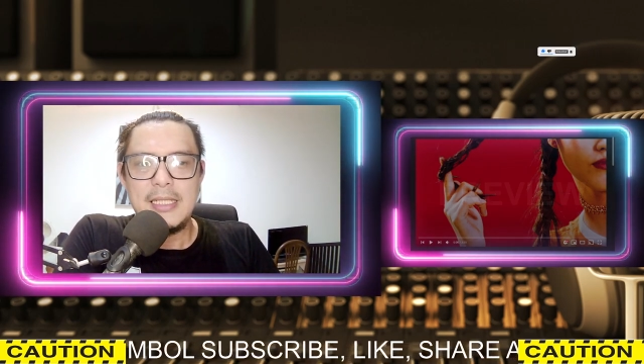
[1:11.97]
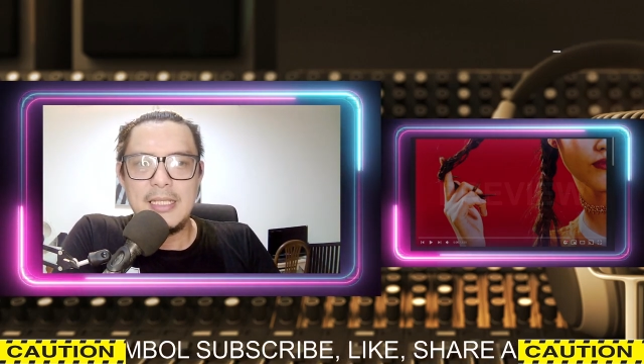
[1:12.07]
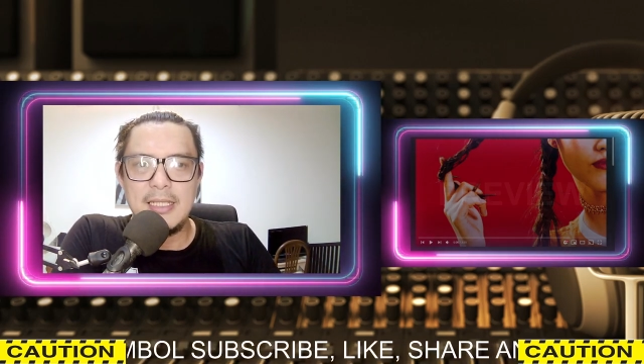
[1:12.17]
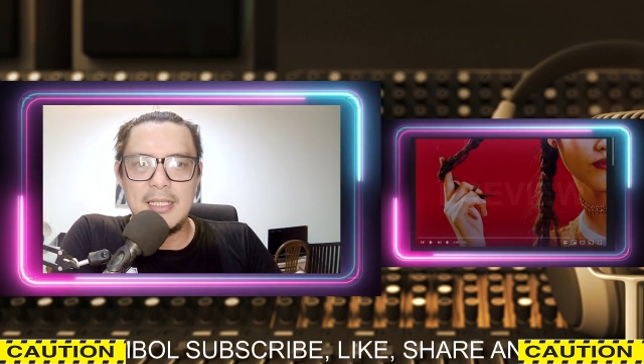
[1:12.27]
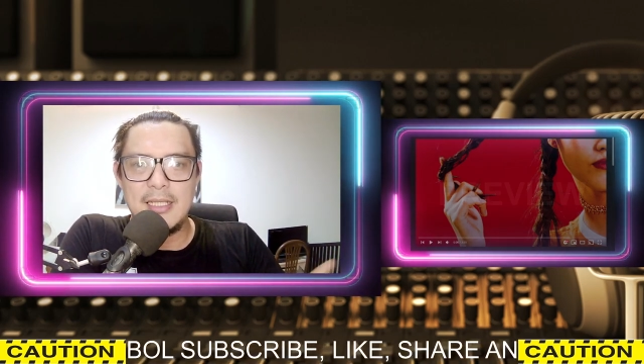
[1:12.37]

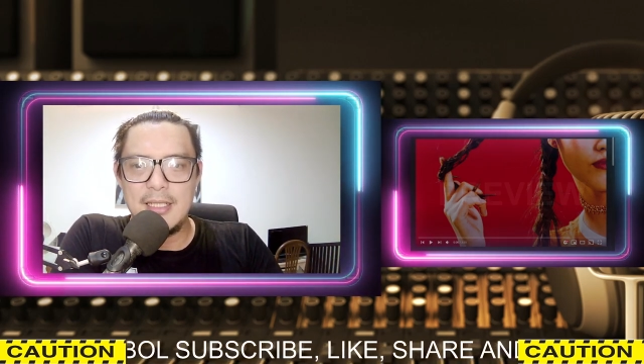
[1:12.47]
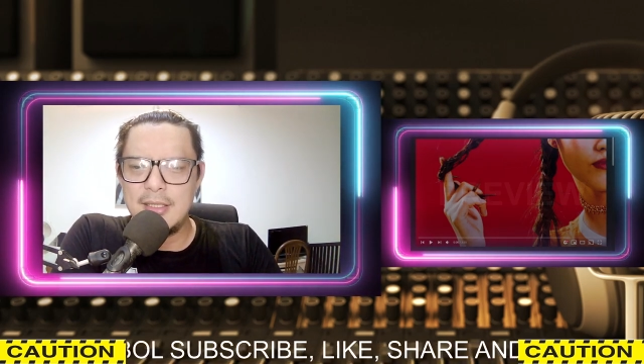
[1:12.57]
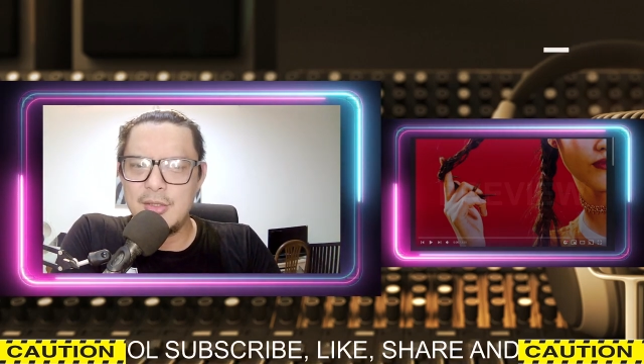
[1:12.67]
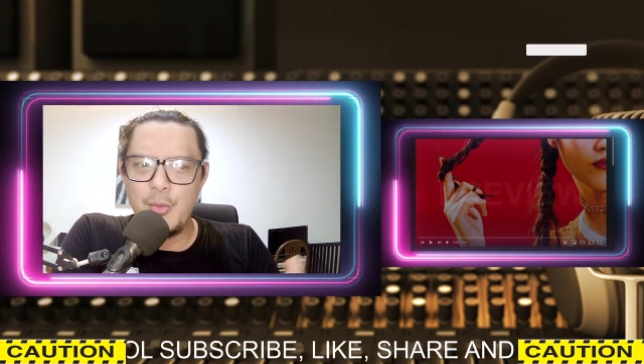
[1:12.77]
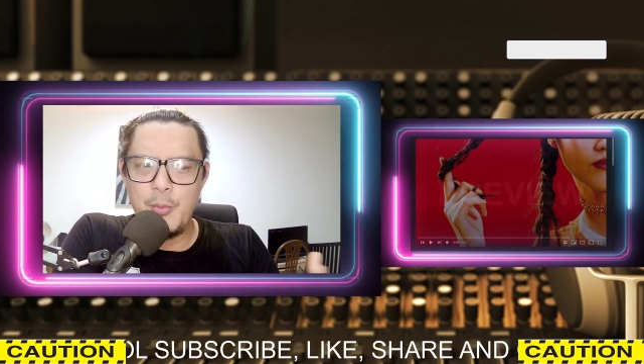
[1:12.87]
Uh, eh,
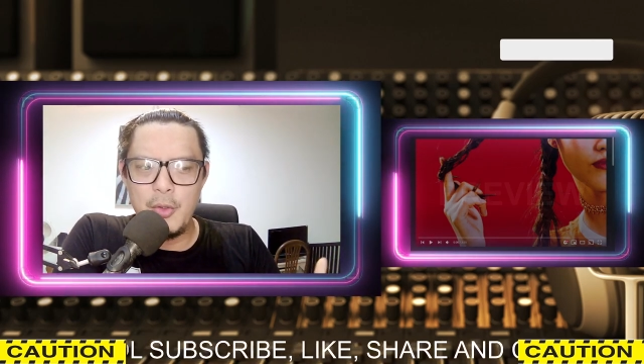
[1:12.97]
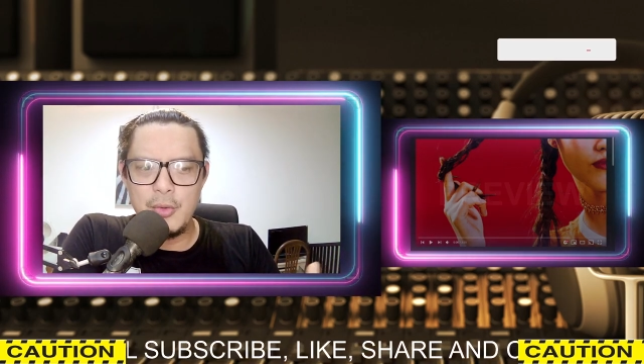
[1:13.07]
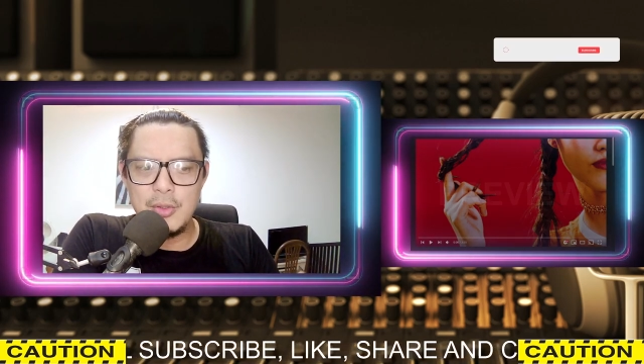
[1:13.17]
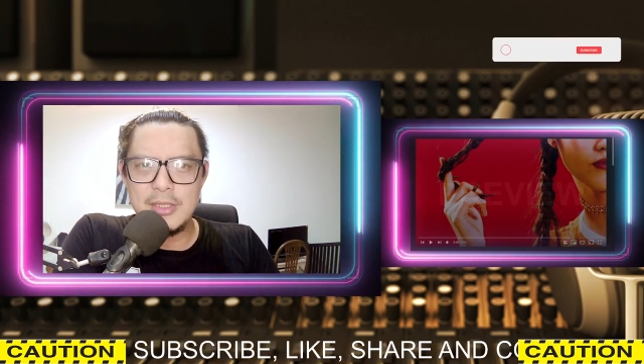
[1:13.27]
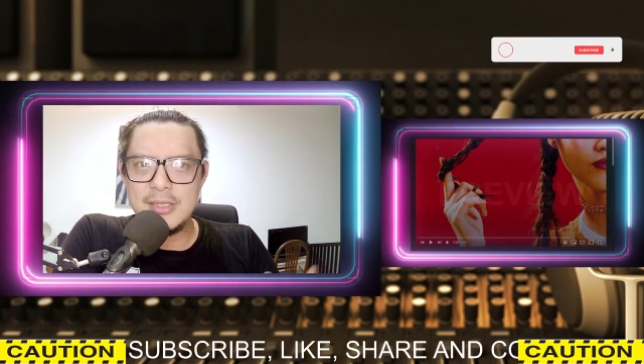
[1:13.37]
gue
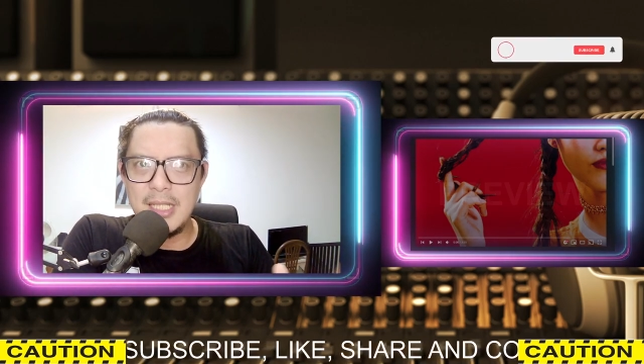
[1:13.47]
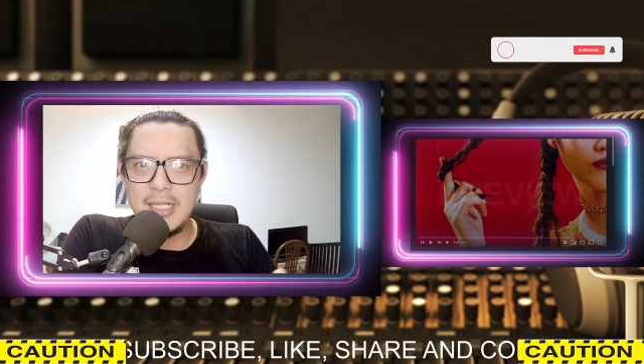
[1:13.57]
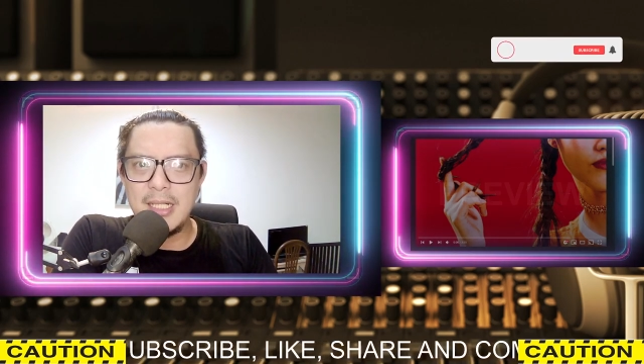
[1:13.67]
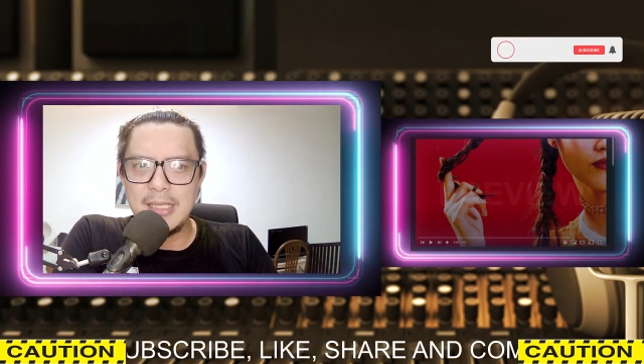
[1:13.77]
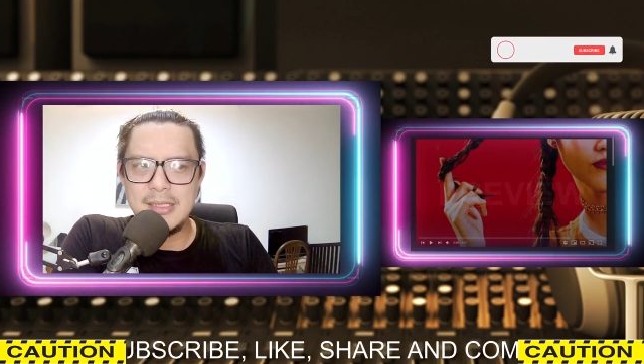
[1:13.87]
baru sadar guys,